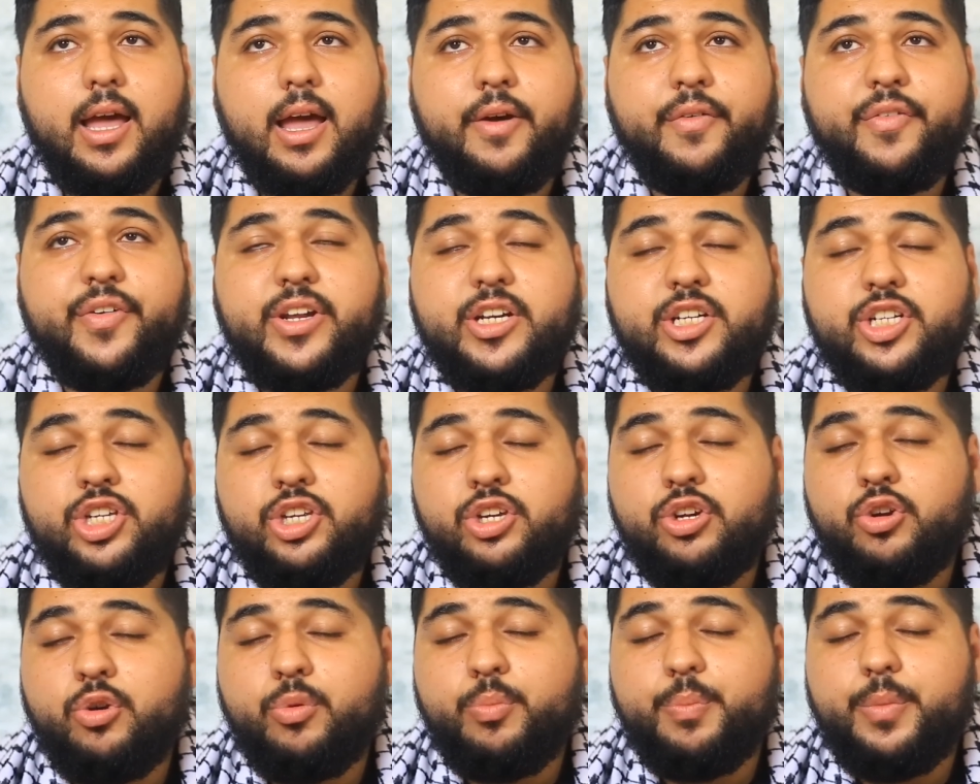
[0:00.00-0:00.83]

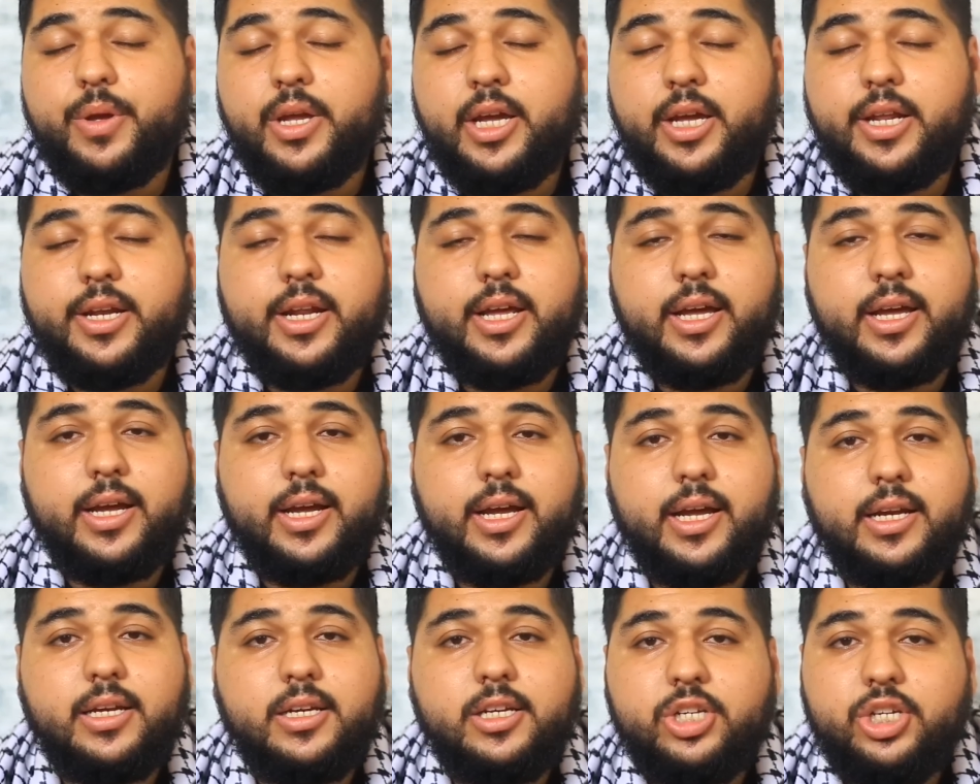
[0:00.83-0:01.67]
افرجيكم احنا
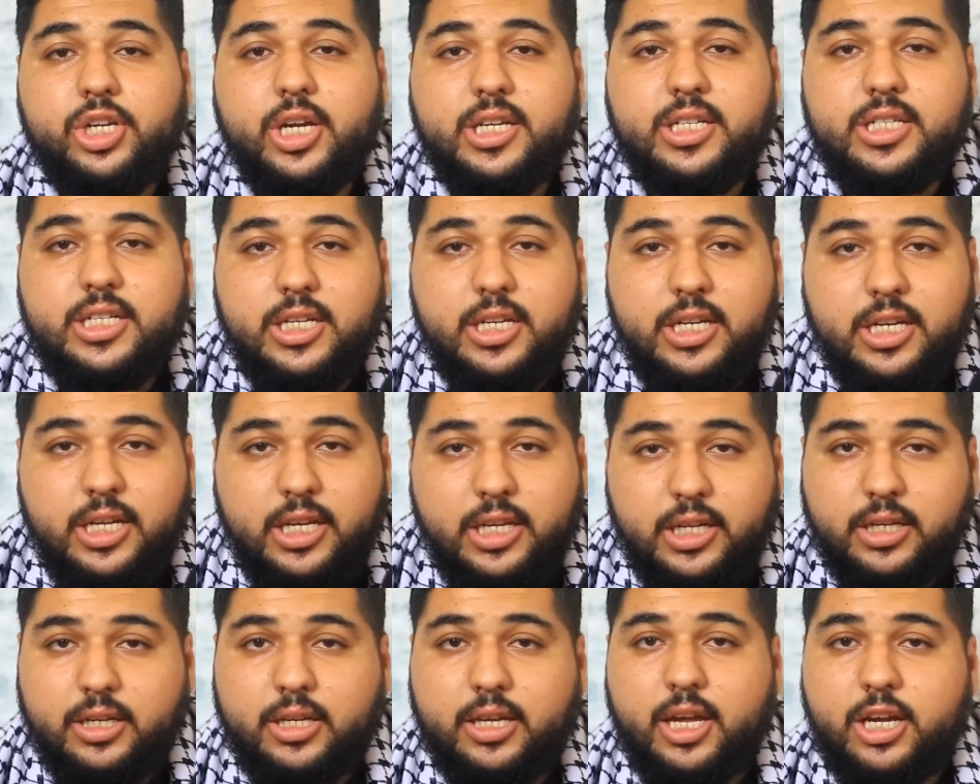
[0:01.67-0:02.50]
قديش
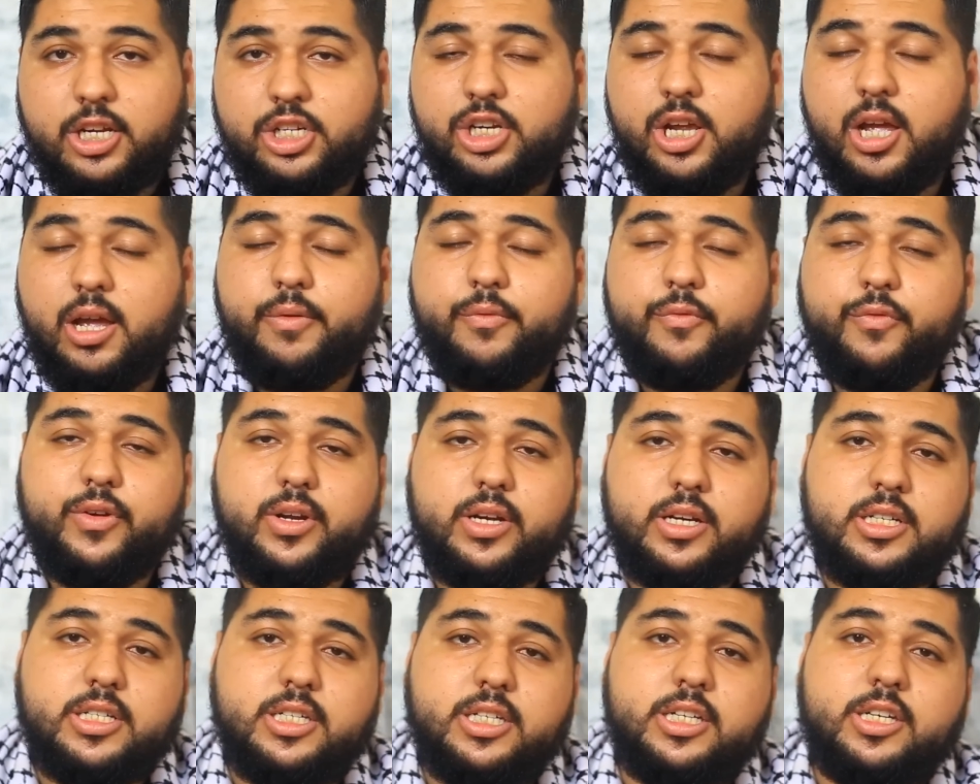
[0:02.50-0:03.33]
حزنين كشعب
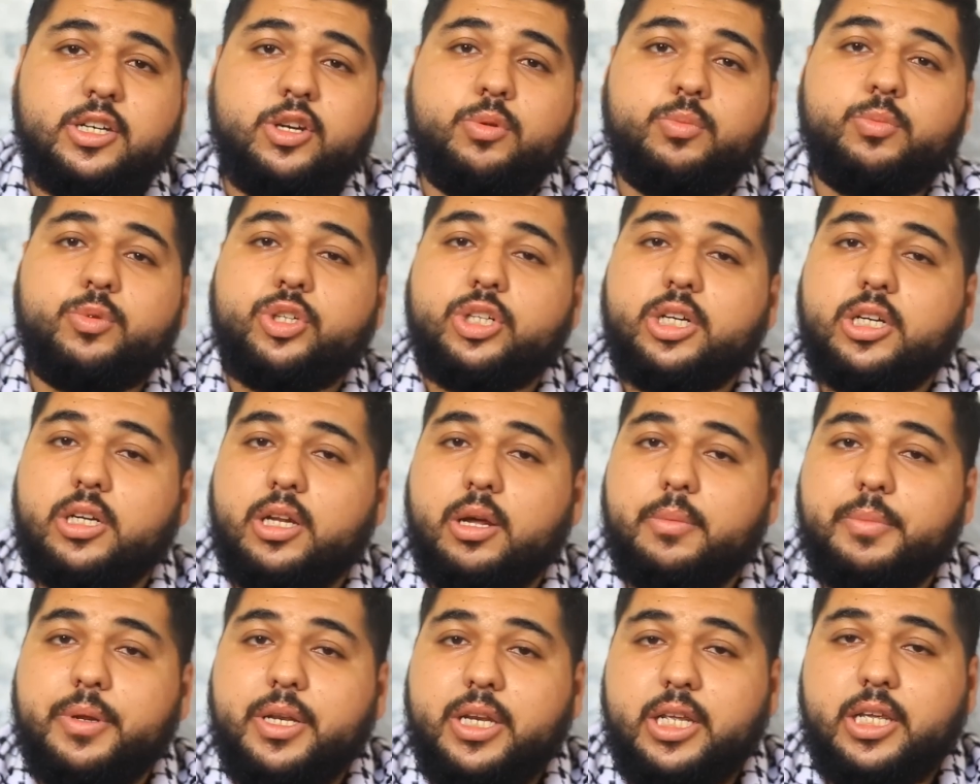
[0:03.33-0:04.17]
فلسطيني
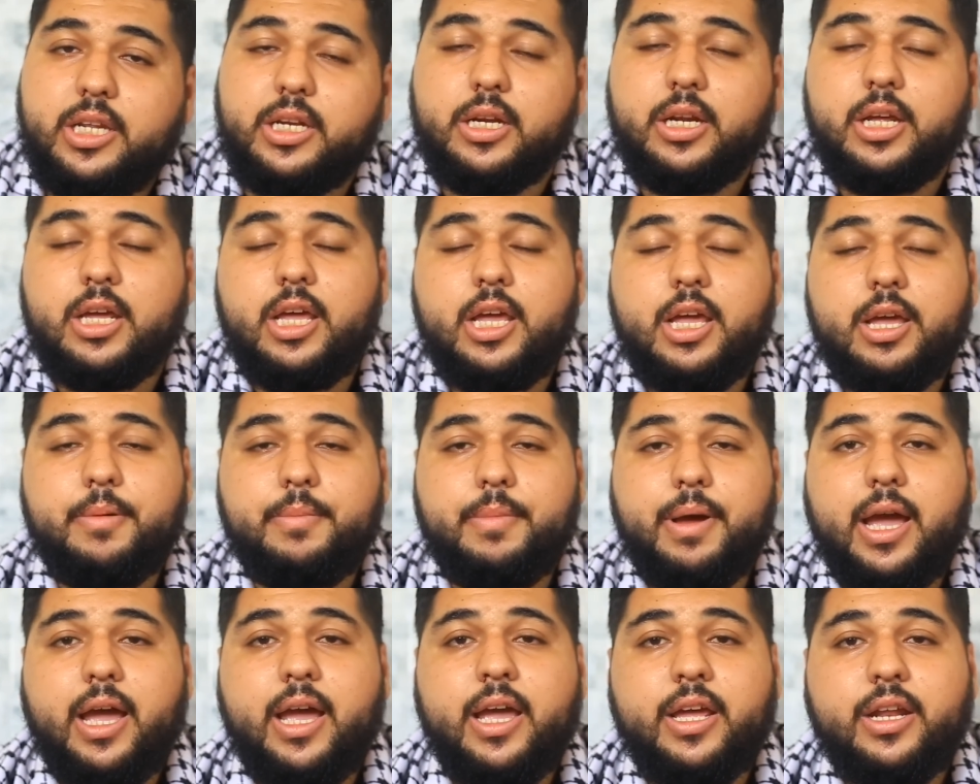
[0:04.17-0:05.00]
ومتضامنين
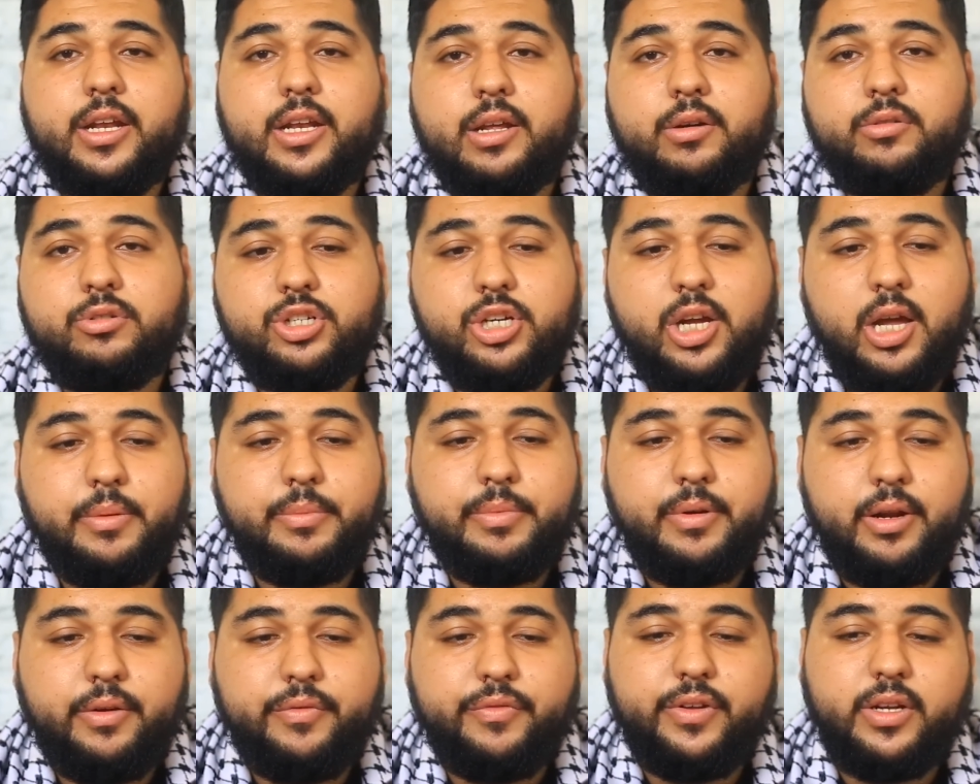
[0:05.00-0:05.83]
مع اهلنا
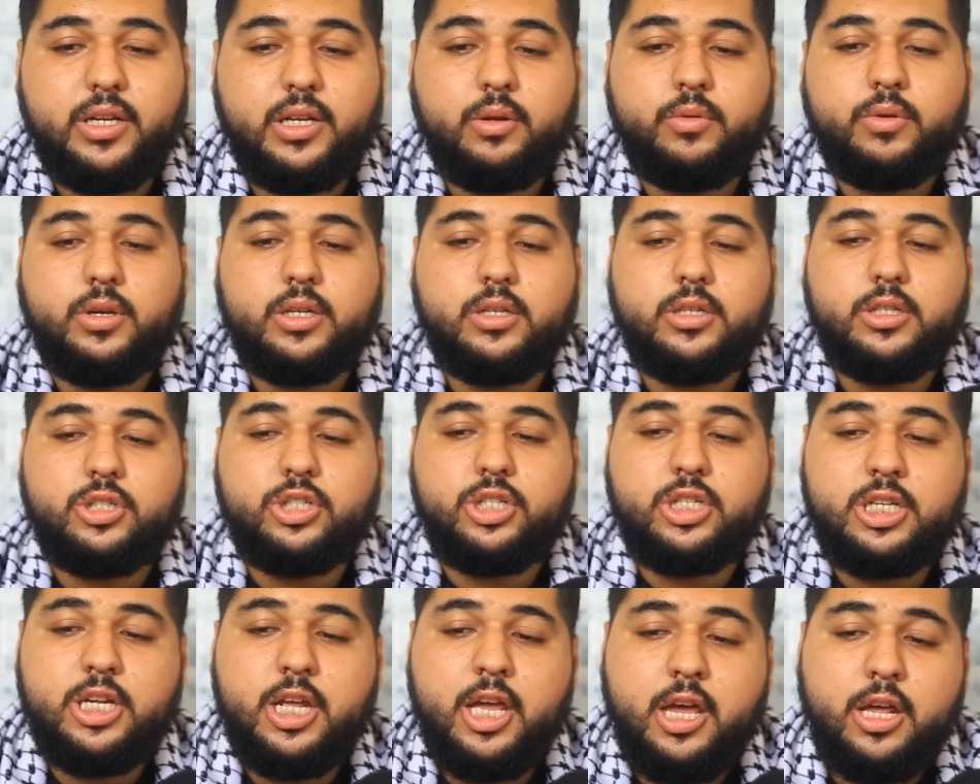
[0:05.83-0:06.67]
وشعبنا في دولة
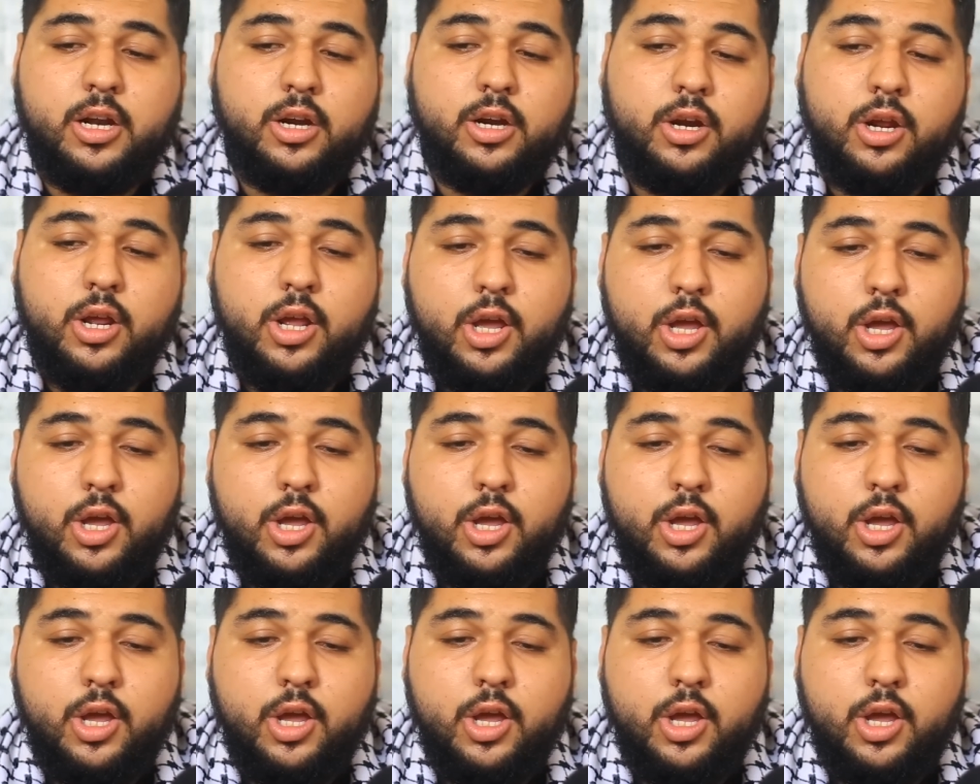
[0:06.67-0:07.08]
الجزائر